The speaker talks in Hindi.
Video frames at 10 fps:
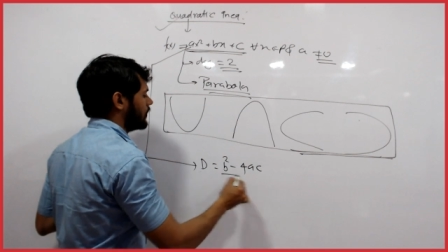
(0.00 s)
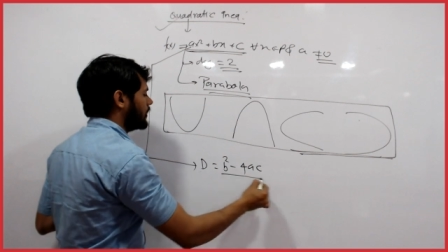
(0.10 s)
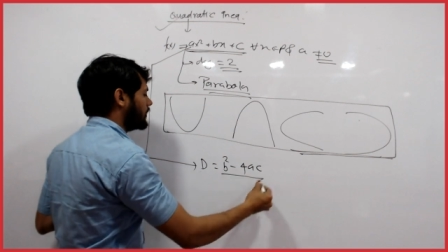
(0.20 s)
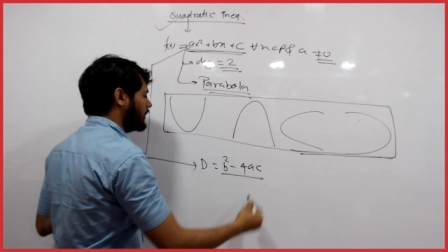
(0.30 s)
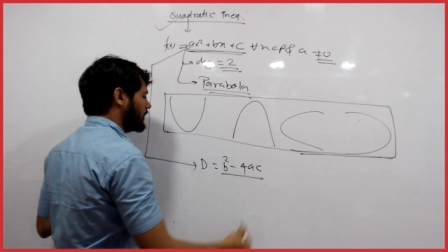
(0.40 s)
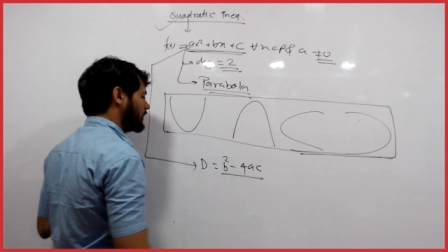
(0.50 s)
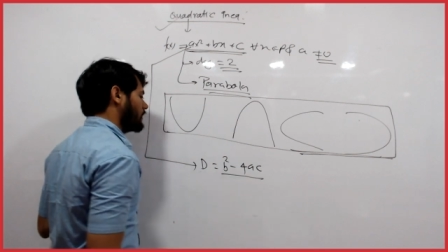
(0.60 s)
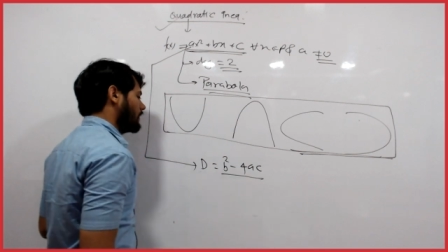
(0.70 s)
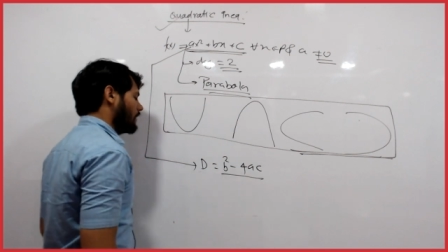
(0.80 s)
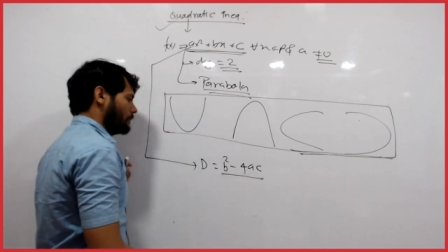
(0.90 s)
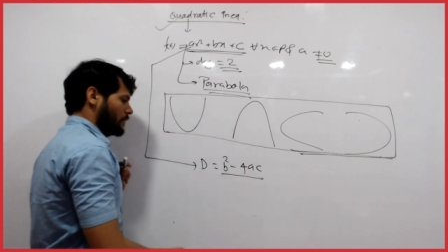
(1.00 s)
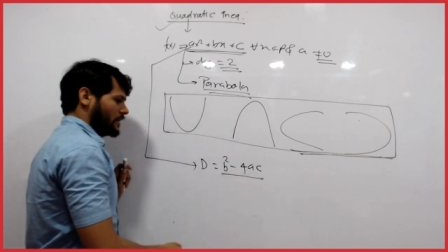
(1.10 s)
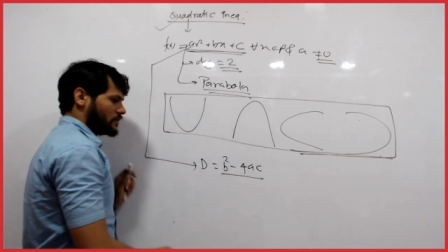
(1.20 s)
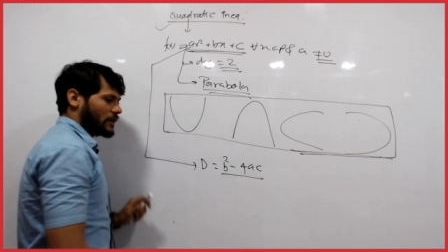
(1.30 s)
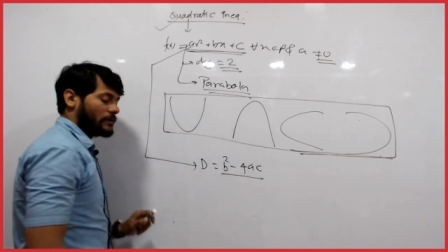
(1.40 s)
ठीक है बी
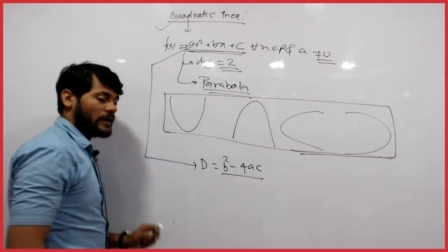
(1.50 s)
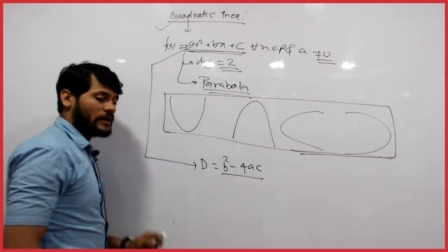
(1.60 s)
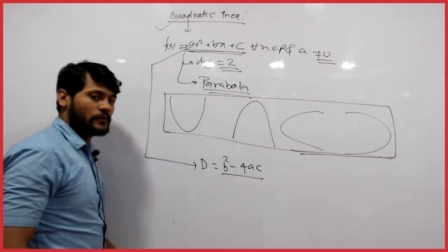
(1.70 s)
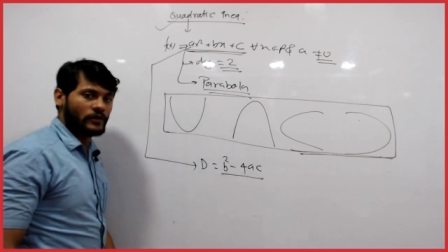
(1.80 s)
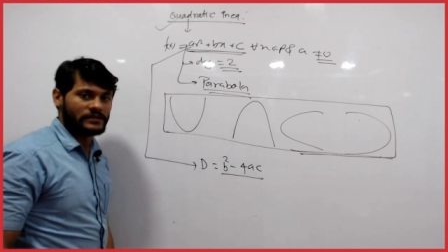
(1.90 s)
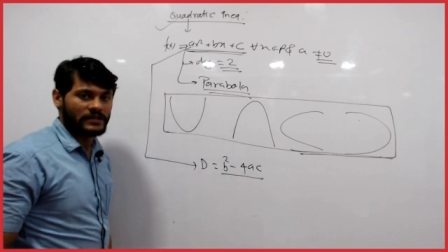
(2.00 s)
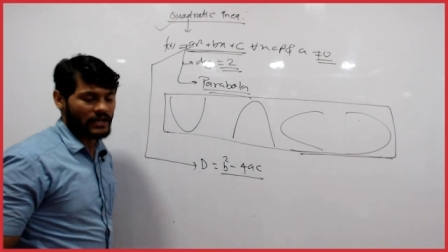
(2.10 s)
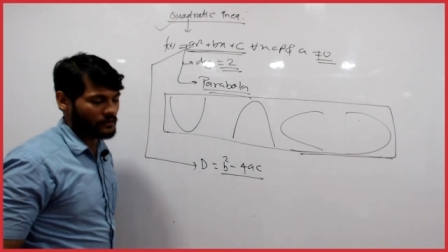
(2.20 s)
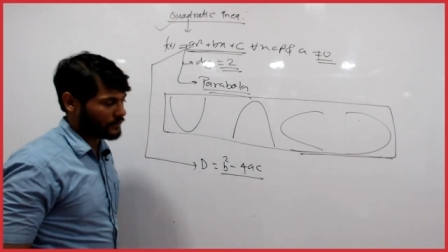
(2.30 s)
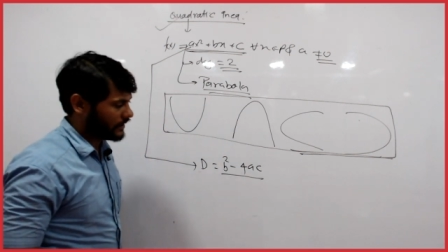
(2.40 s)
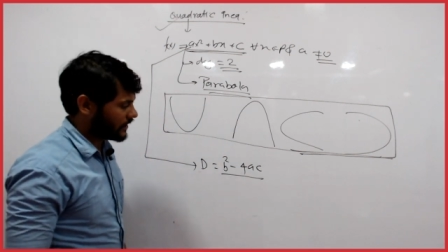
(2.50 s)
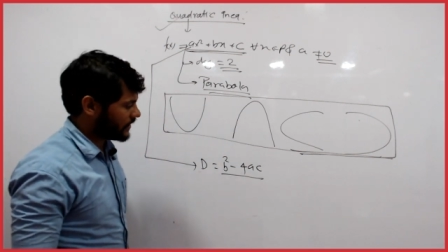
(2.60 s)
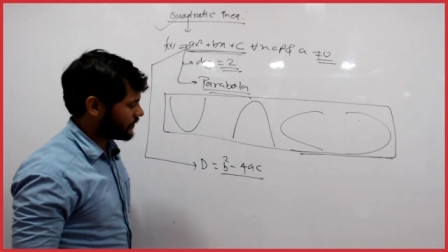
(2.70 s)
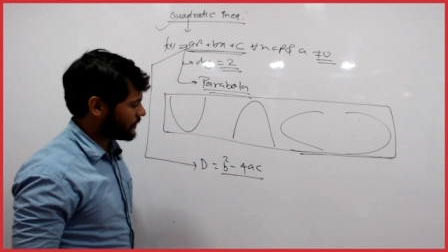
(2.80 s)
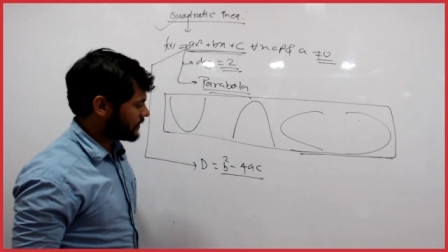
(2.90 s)
स्क्वायर माइनस फोर ए सी कैलकुलेट करने के
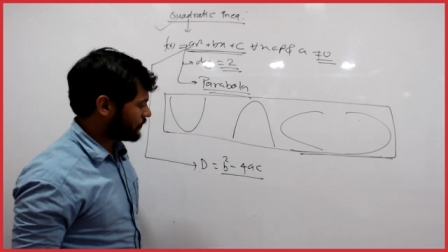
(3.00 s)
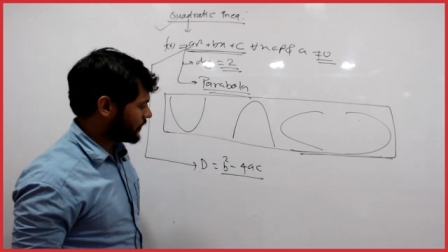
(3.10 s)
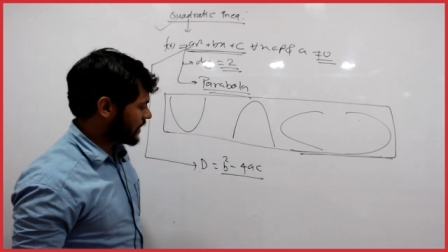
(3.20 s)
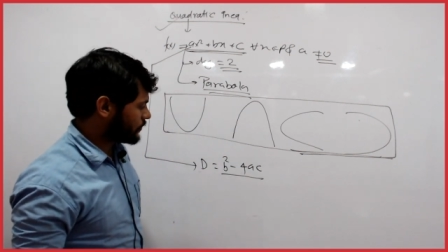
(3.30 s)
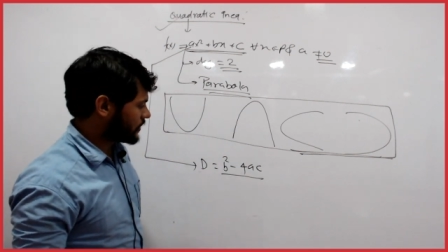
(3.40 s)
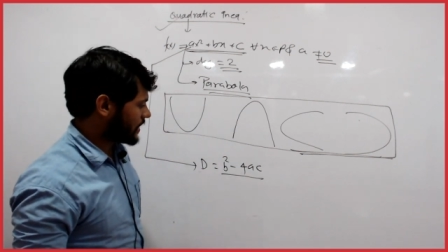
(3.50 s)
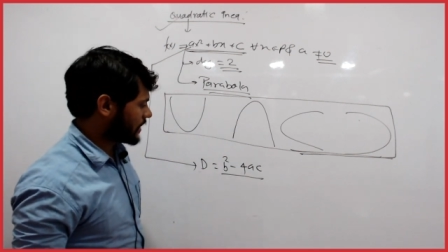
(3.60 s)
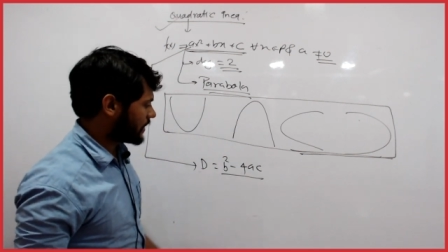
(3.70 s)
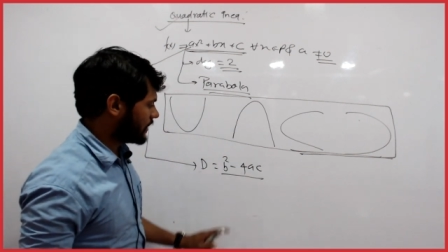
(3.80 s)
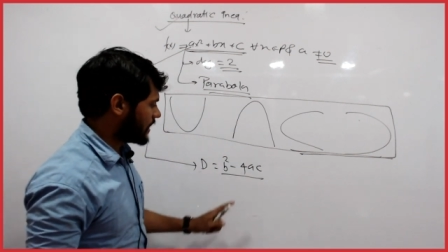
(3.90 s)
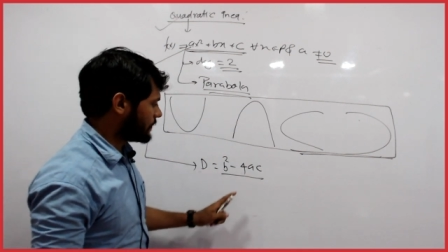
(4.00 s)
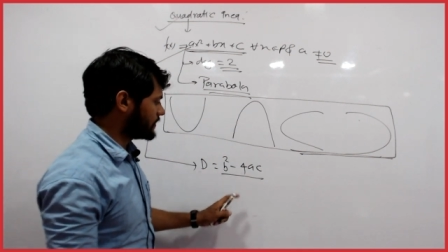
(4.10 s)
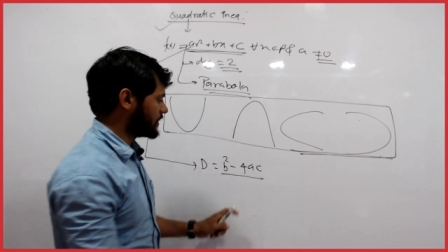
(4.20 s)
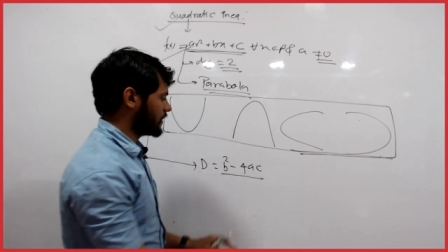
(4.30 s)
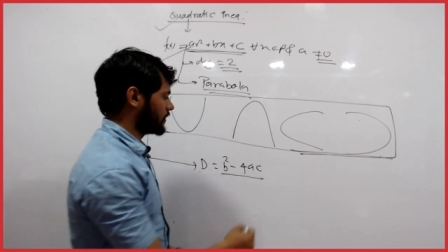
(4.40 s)
बाद फिर आपको क्या करना है यहां पर
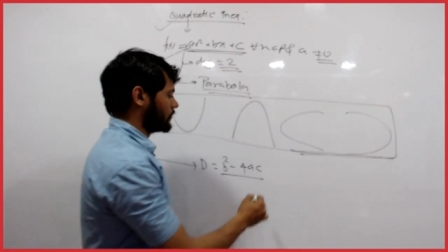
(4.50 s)
चेक करो